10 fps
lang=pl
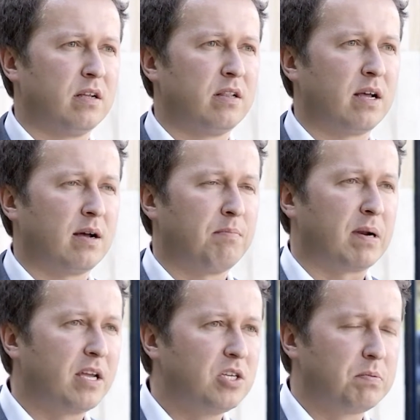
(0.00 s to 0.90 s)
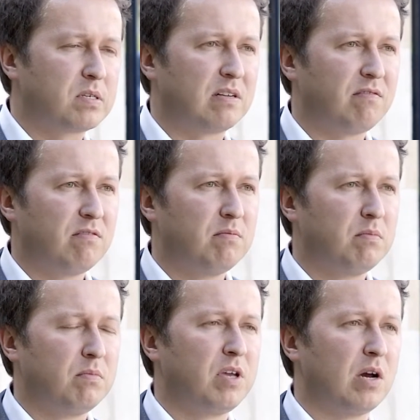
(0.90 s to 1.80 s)
na parkiecie
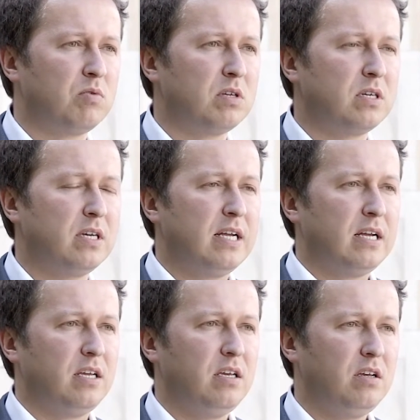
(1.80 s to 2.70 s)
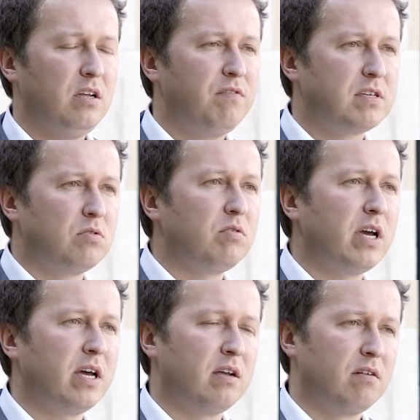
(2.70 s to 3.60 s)
podstawowym giełdy i
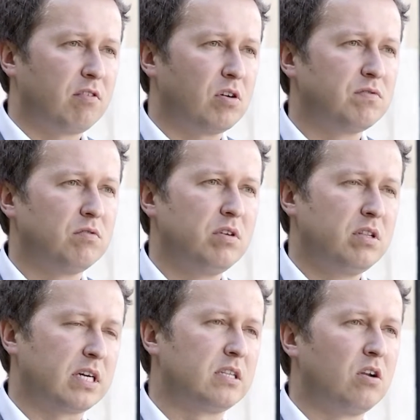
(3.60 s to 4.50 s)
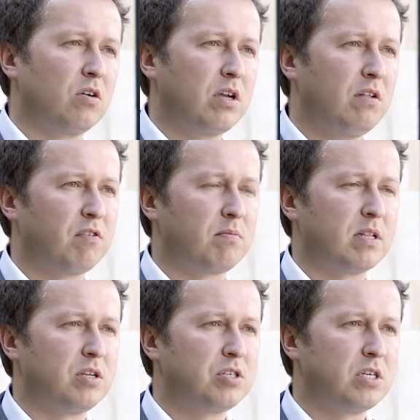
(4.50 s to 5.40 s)
inwestuje w rozwój technologii
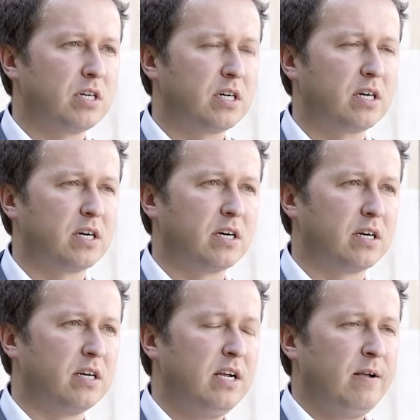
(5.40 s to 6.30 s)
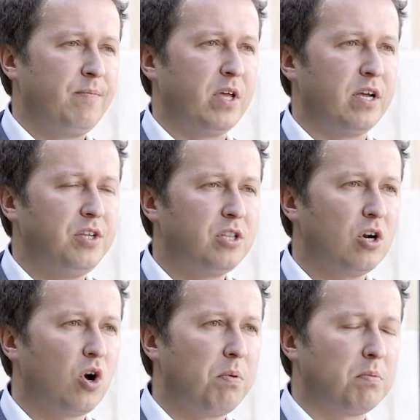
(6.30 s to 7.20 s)
informatycznych e, nie
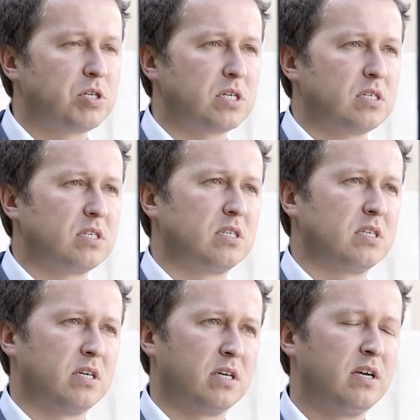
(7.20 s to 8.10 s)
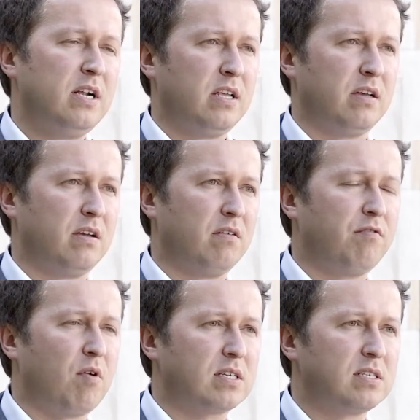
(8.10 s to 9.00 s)
tylko poprzez
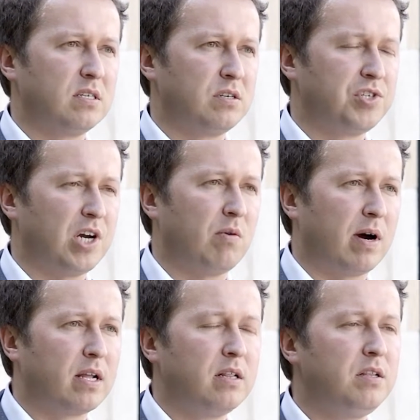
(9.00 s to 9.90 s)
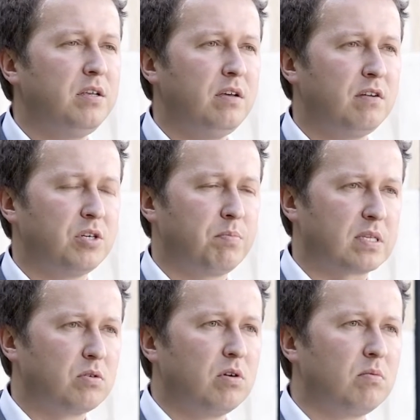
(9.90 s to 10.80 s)
własny dział RD, gdzie
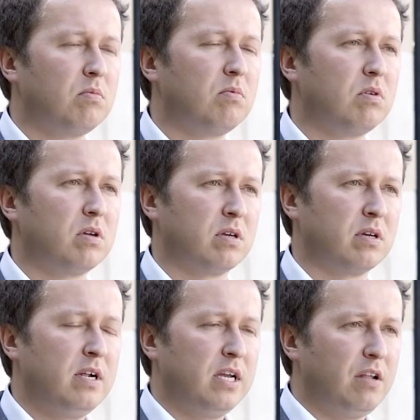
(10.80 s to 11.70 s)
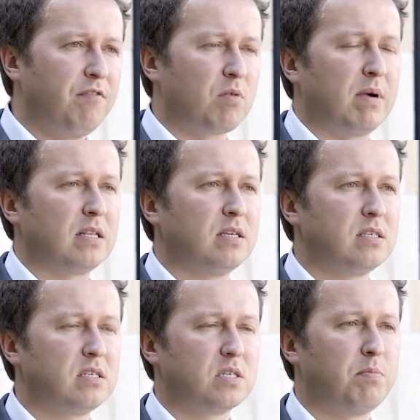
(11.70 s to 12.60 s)
pracują
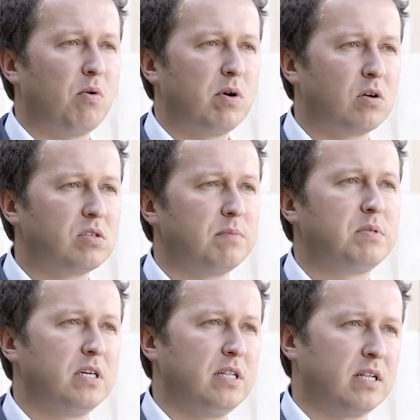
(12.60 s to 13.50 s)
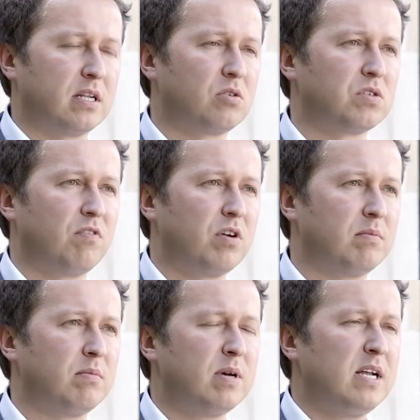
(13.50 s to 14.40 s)
informatycy, zespoły koncepcyjne nad
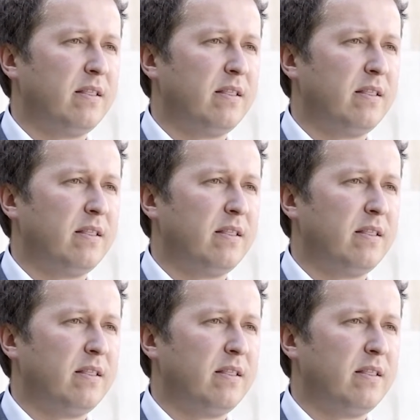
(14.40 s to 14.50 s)
rozwojem